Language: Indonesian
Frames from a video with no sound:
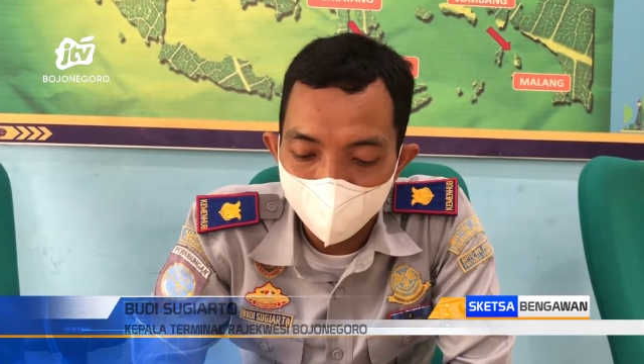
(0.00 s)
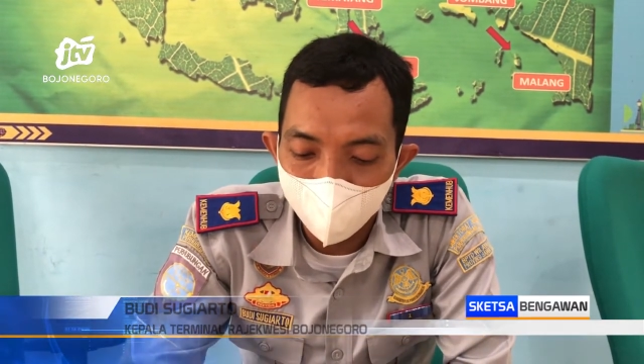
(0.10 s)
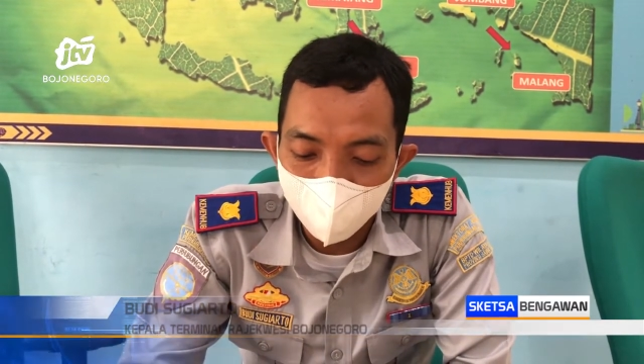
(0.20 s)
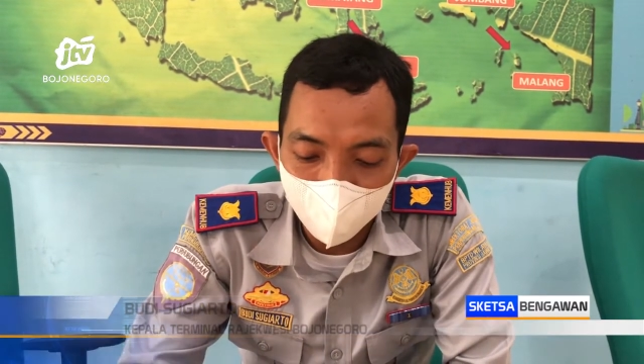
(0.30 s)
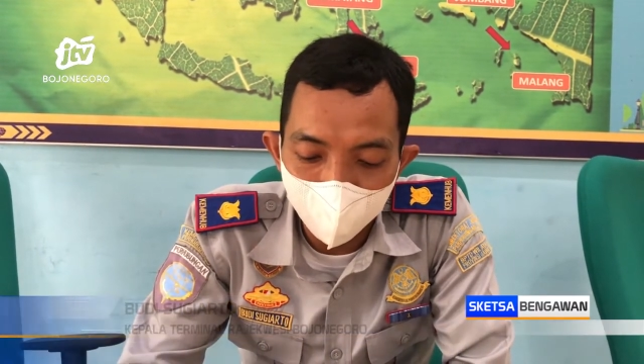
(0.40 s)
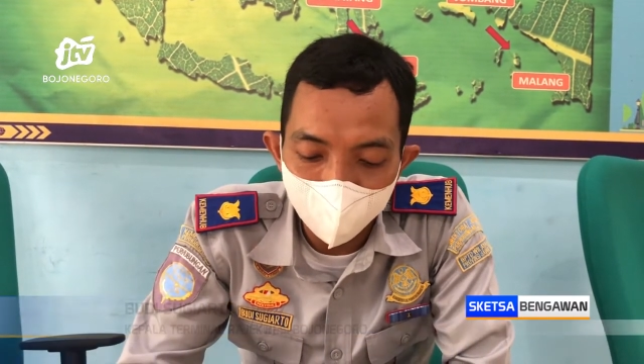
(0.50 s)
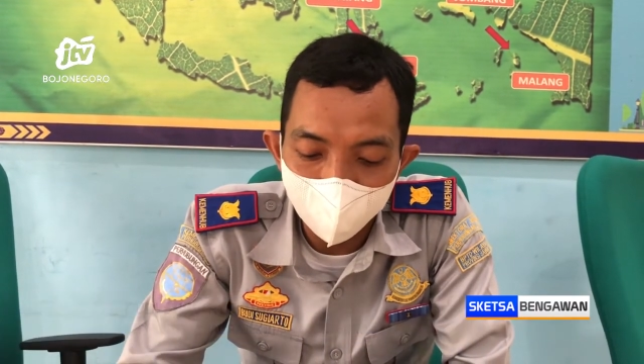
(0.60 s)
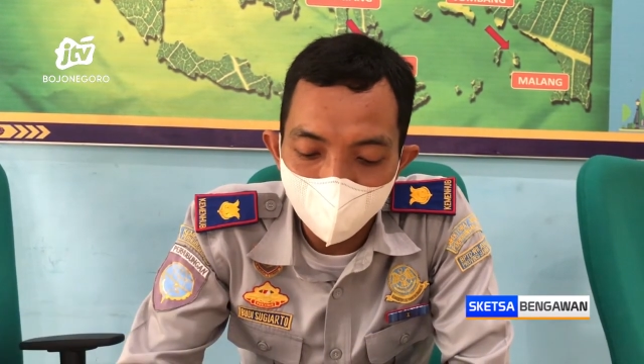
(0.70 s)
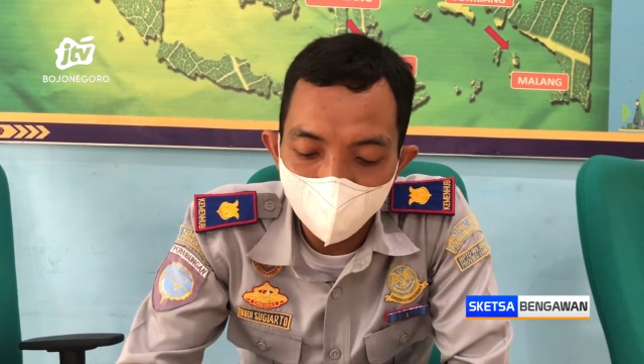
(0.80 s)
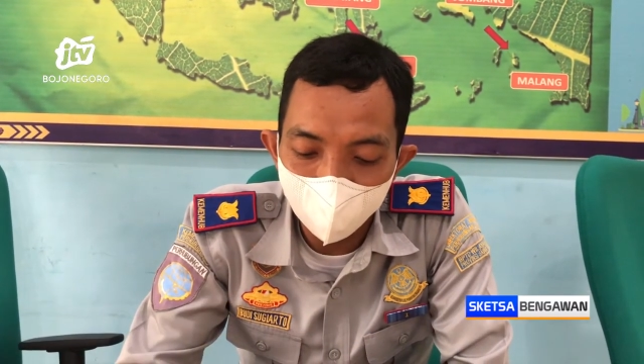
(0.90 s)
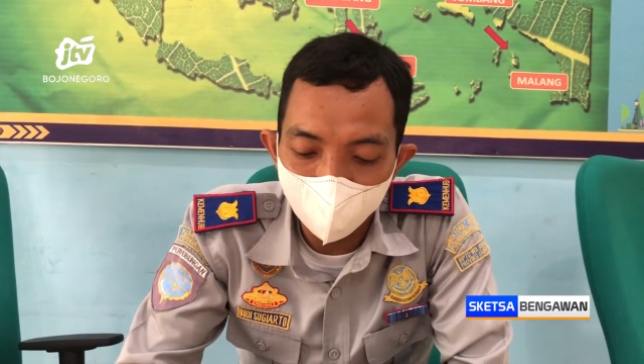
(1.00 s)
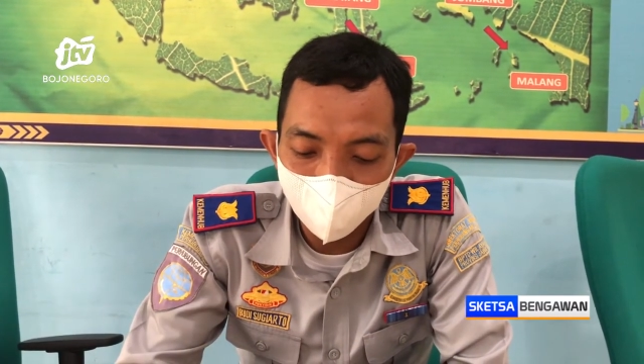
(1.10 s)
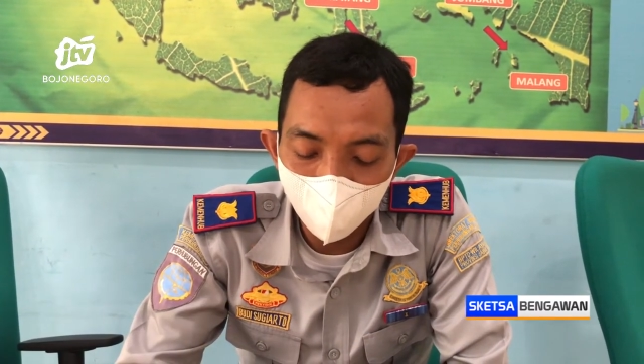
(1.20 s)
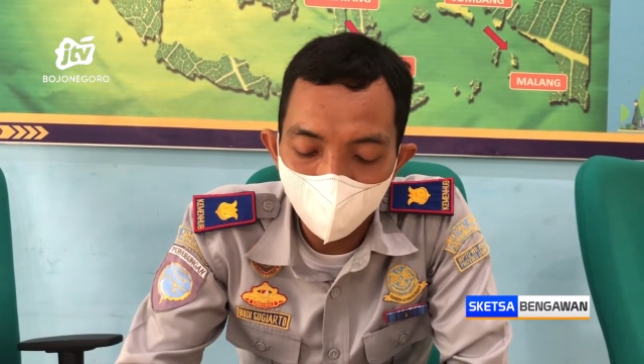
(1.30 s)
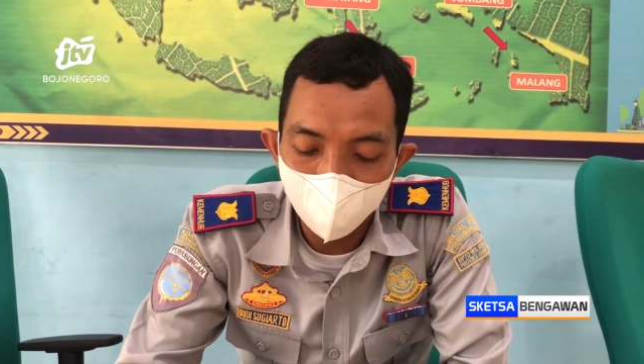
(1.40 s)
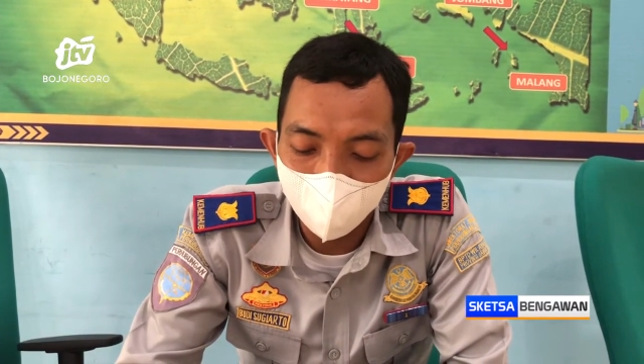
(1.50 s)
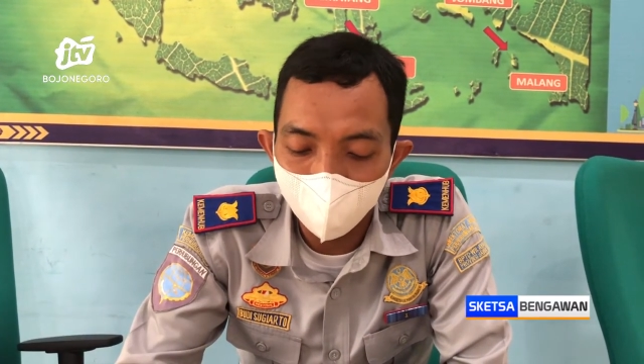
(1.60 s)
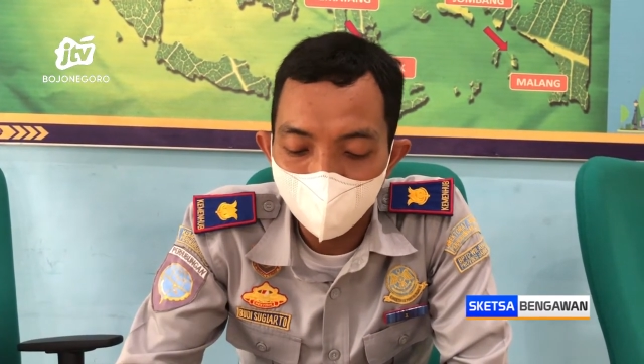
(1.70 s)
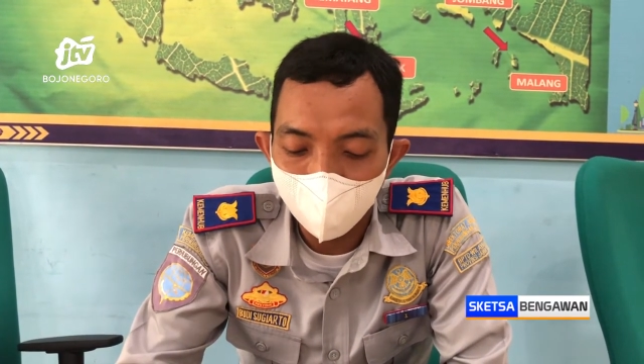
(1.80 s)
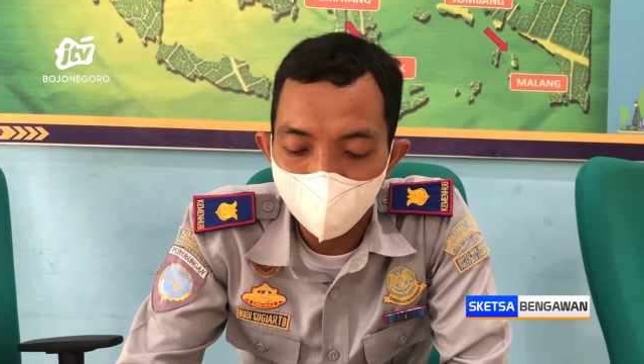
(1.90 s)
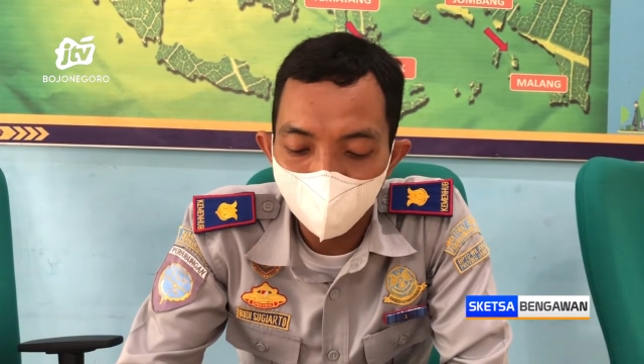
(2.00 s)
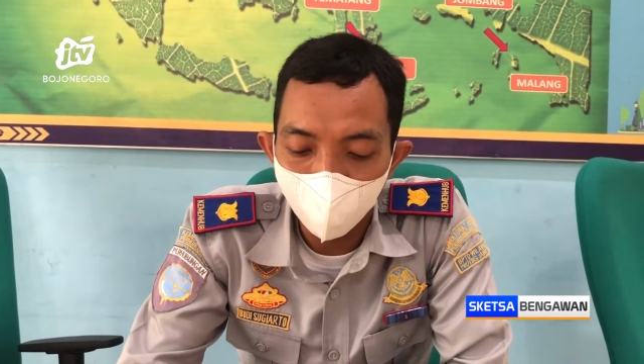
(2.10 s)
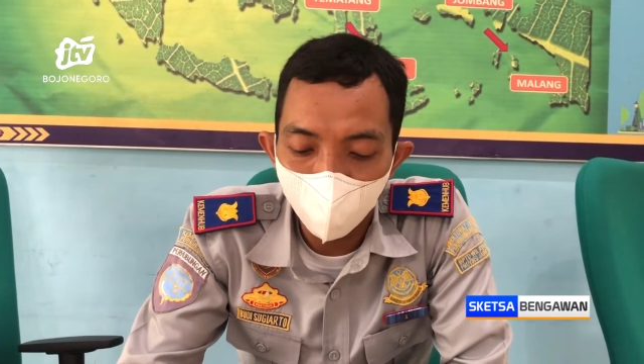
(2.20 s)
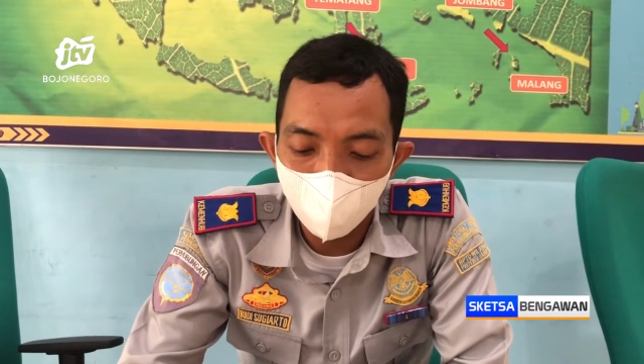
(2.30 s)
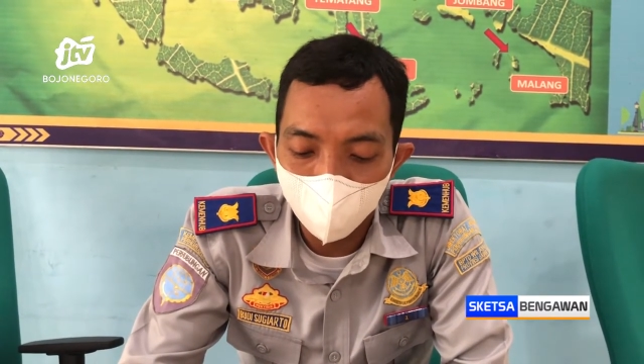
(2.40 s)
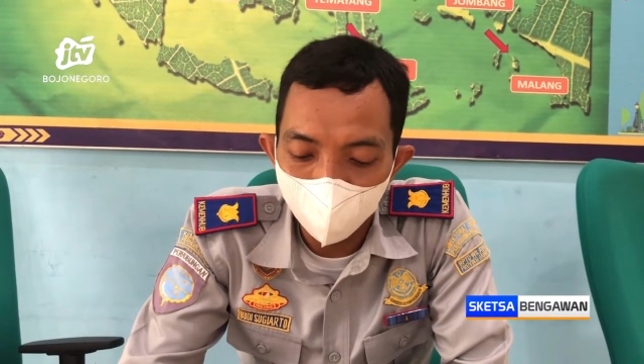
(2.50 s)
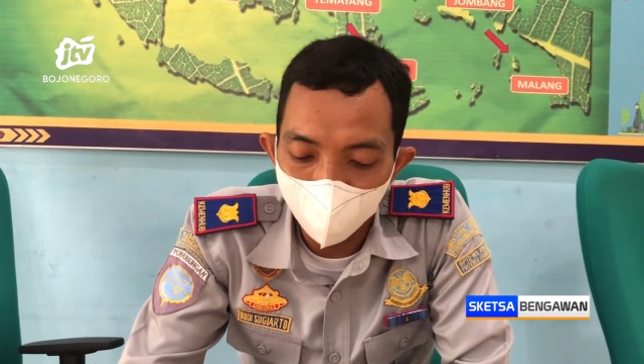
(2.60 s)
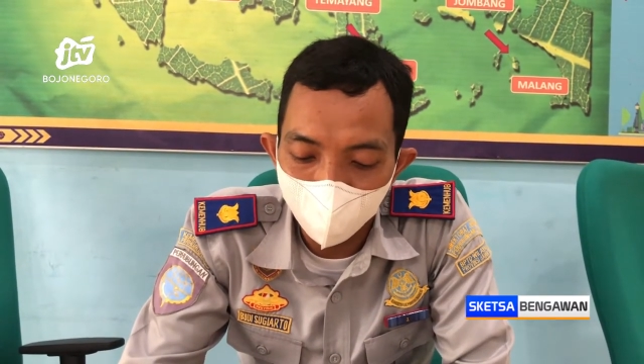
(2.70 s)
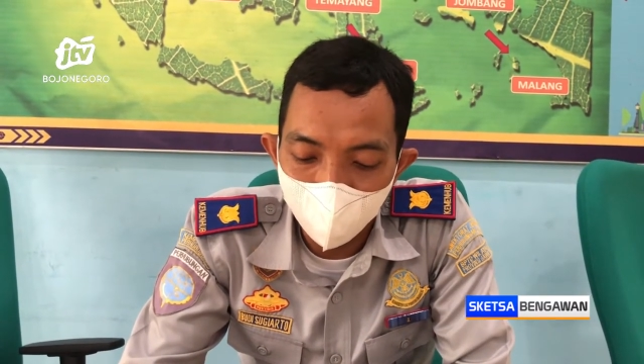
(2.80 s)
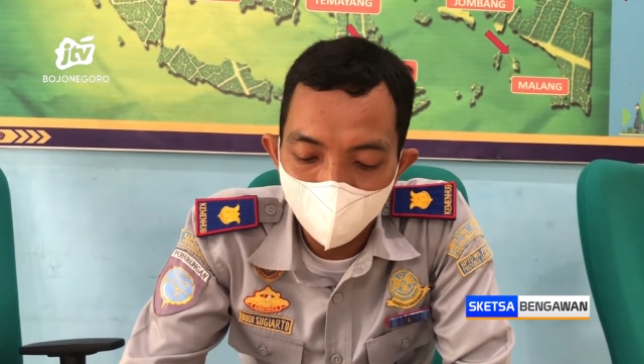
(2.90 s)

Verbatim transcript: 8 Mei ini itu di data itu berjumlah